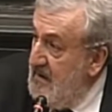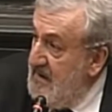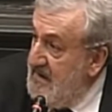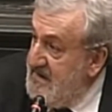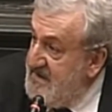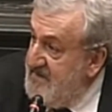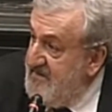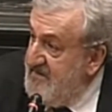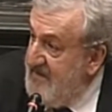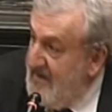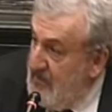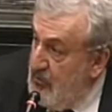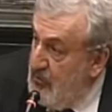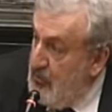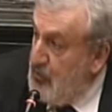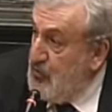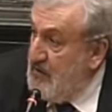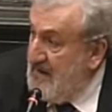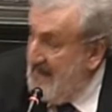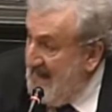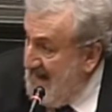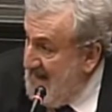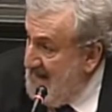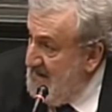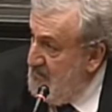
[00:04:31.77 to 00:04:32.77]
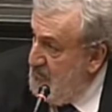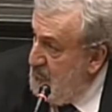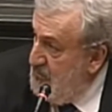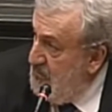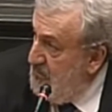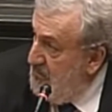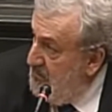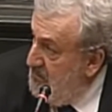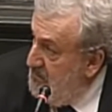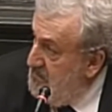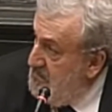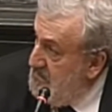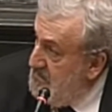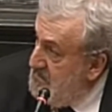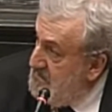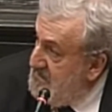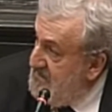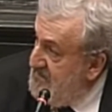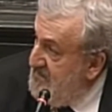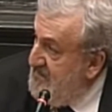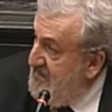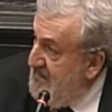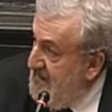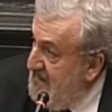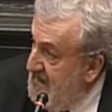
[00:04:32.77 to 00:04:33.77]
si fa lottando,
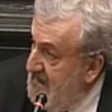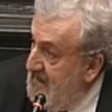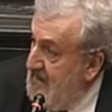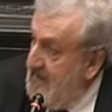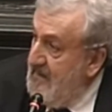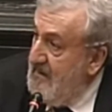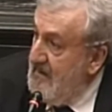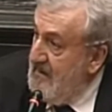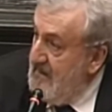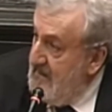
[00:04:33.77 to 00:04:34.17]
si fa